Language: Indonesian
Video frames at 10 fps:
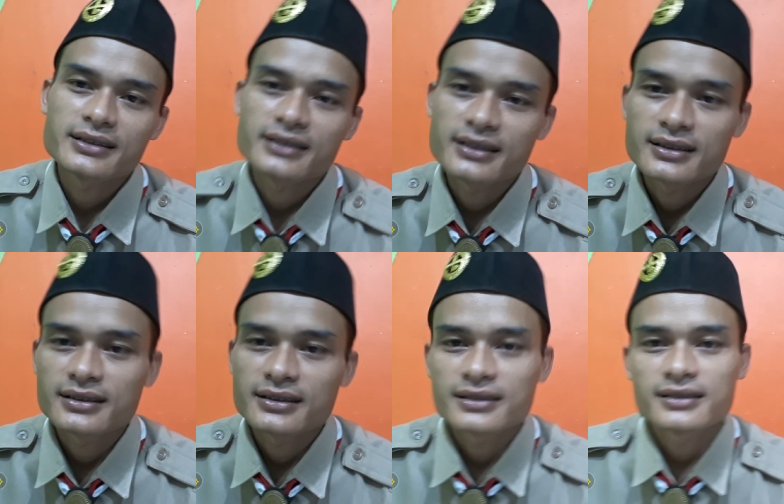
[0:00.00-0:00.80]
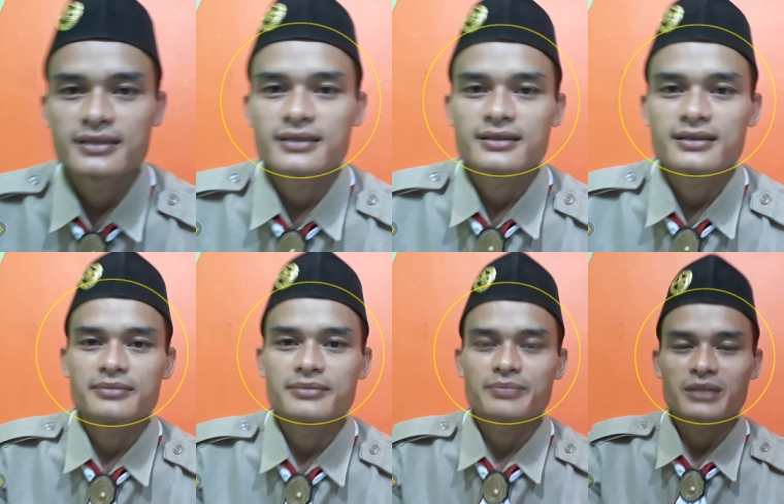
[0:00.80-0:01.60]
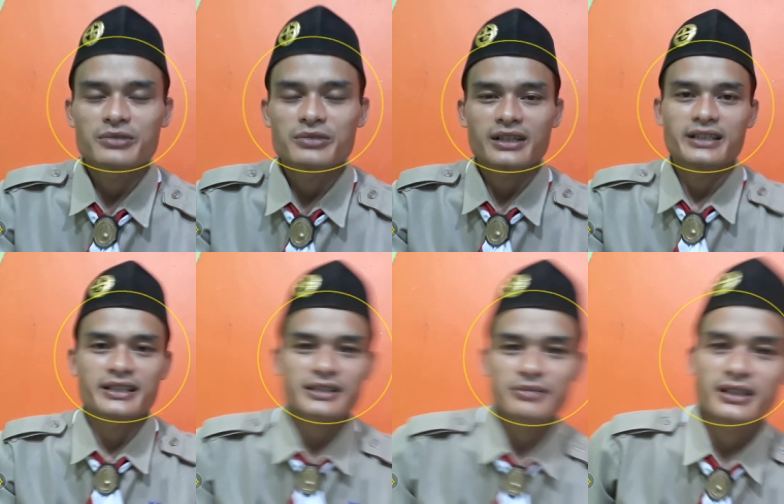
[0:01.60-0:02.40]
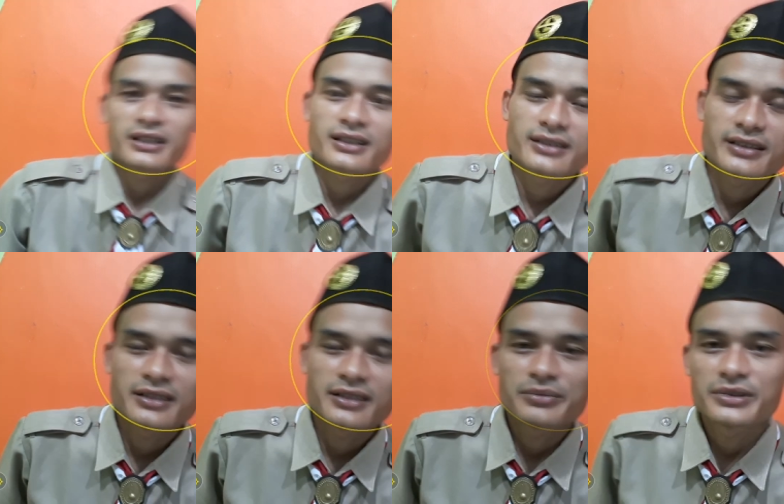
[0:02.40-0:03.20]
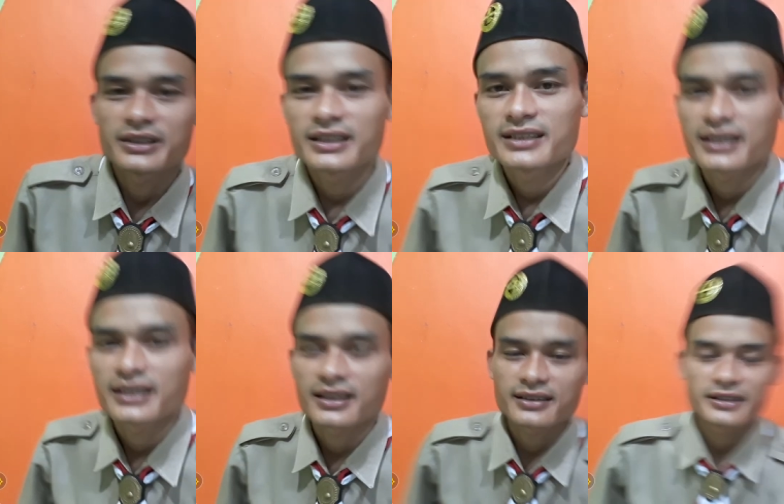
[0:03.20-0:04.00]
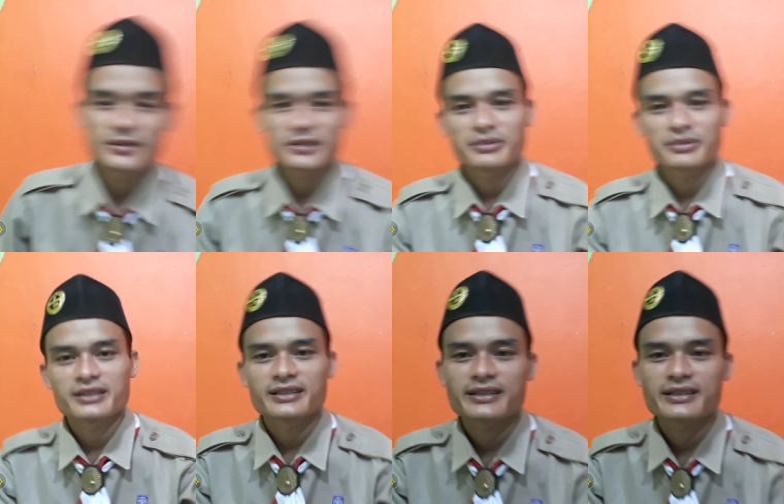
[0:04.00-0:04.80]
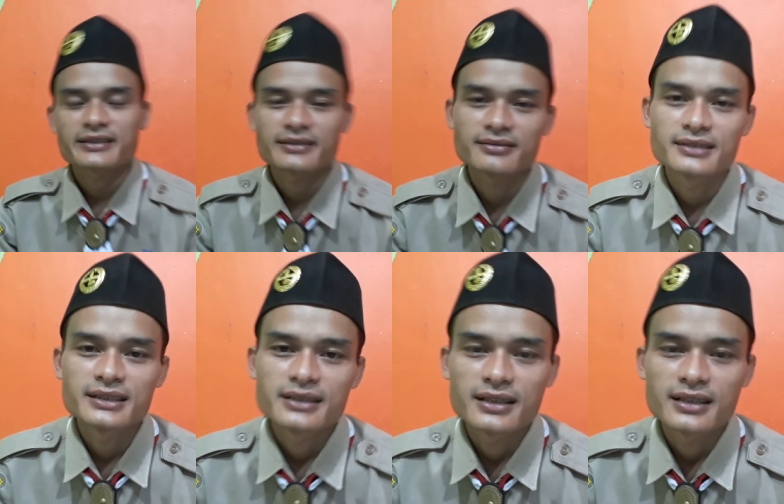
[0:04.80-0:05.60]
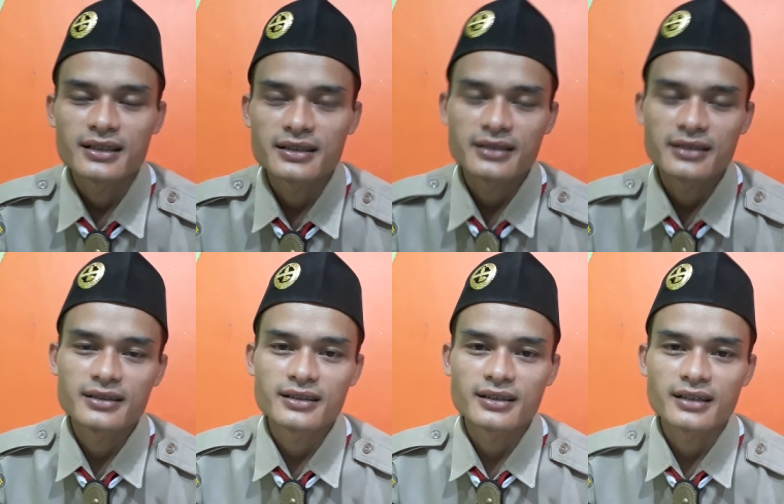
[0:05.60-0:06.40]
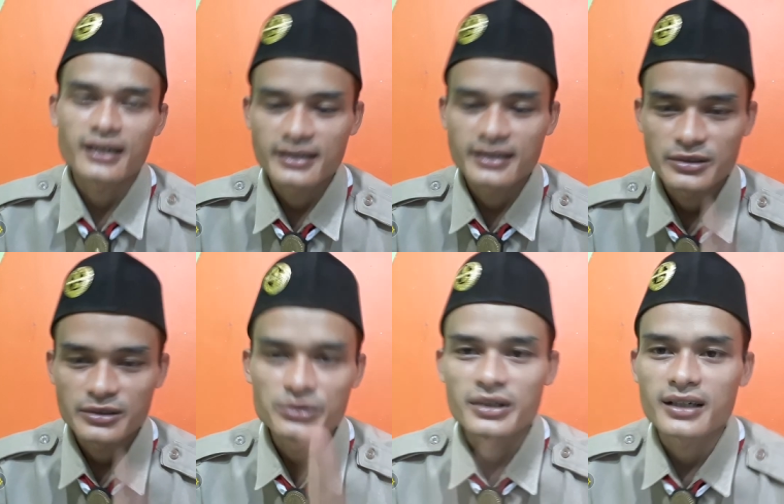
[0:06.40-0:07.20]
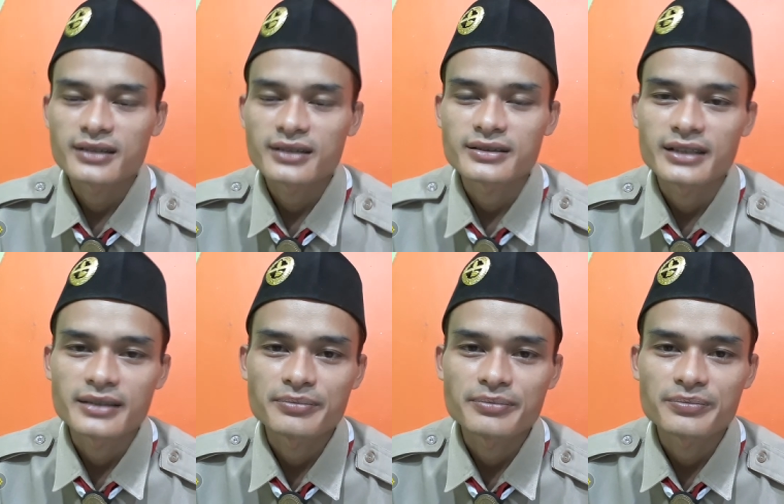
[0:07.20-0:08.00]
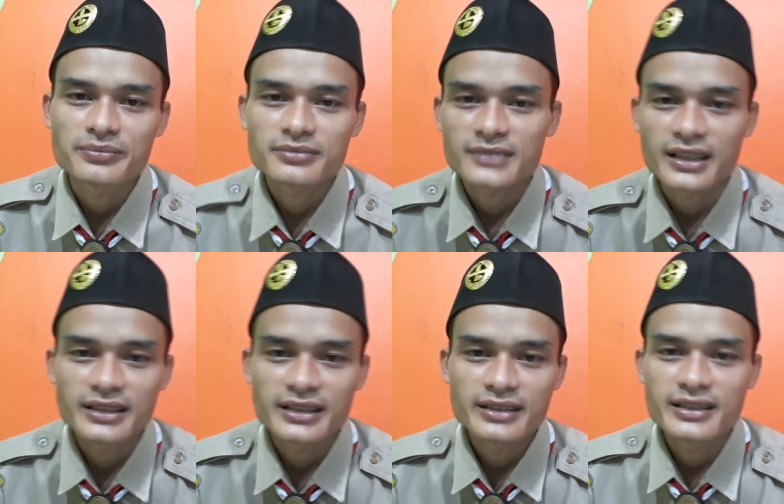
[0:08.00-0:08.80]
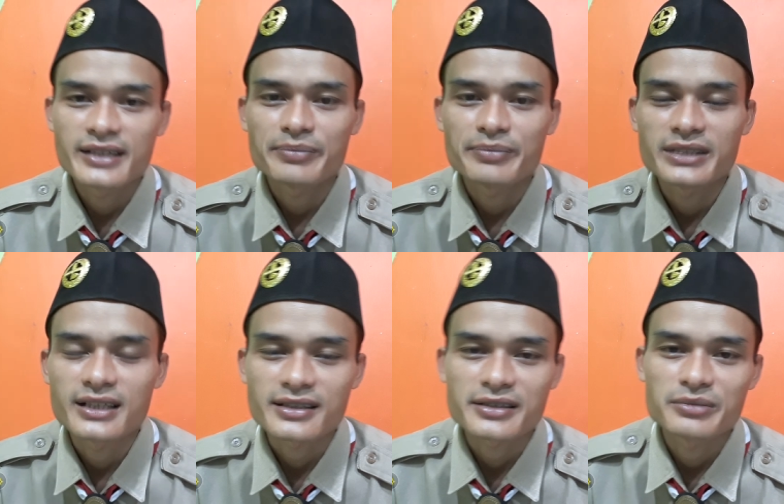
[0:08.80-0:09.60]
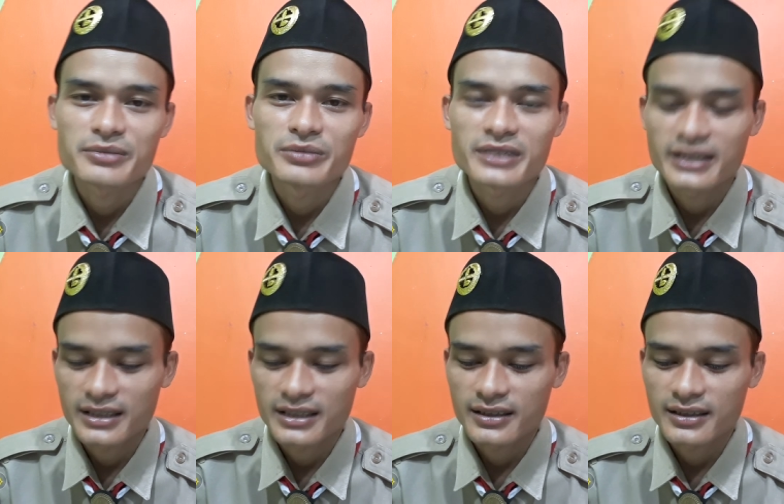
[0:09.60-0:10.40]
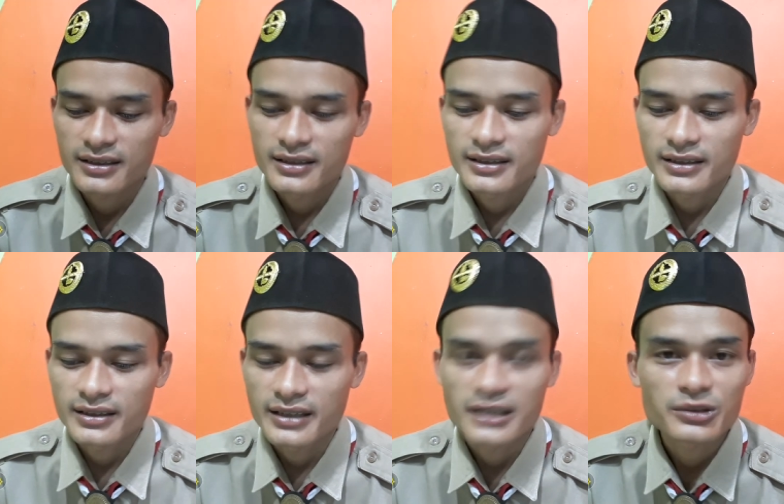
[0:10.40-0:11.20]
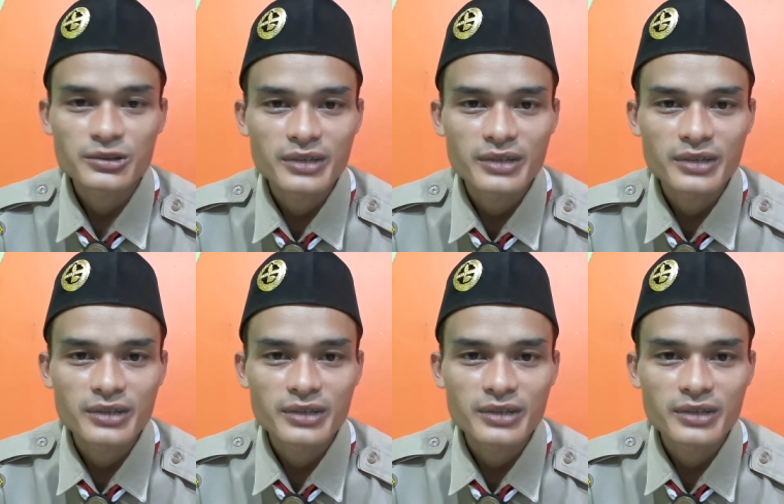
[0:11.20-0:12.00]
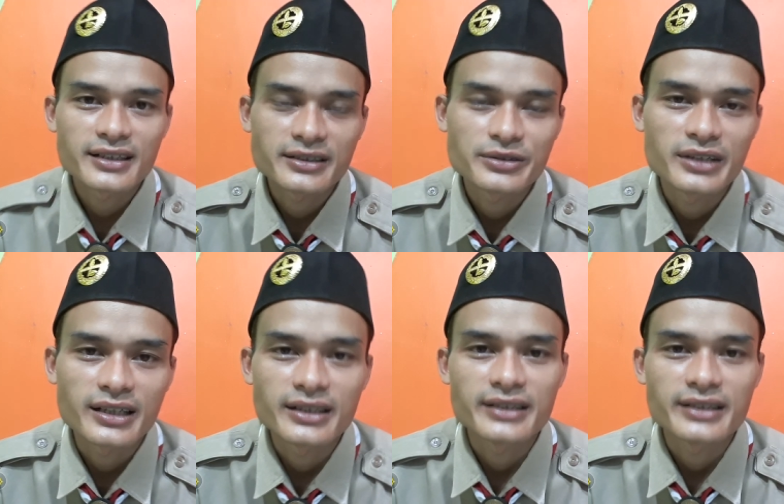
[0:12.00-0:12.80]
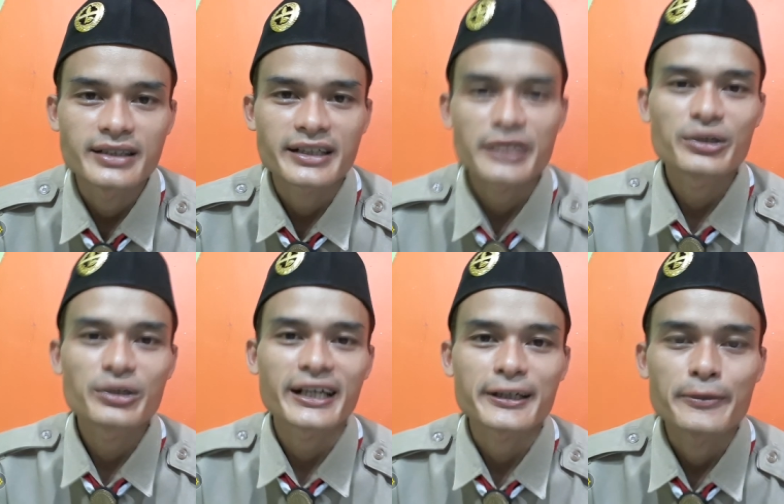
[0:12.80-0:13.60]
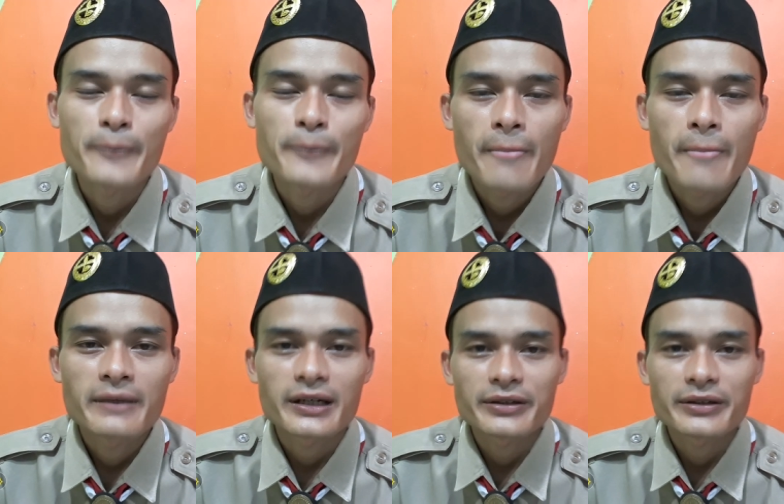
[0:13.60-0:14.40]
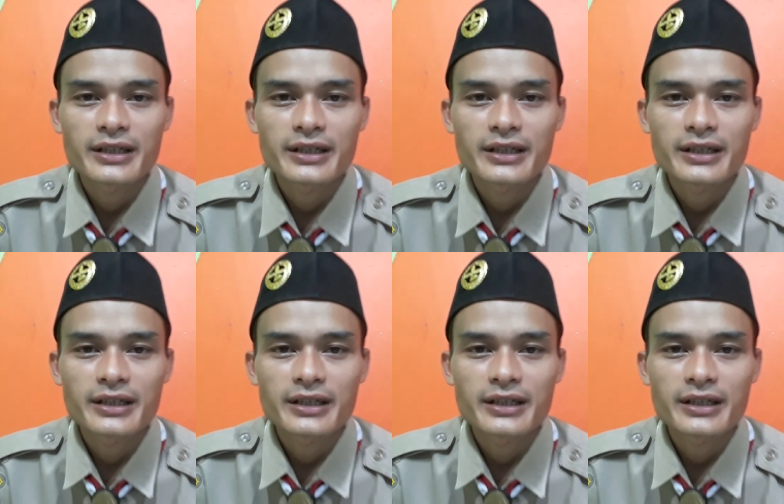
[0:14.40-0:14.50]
uh, pramuka di SMK Negeri 63 Jakarta itu sebenarnya uh, ada dua yang tadi dari penjelasan sebelumnya adalah kayak aktualis aktualisasi juga ada yang reguler. Kalau yang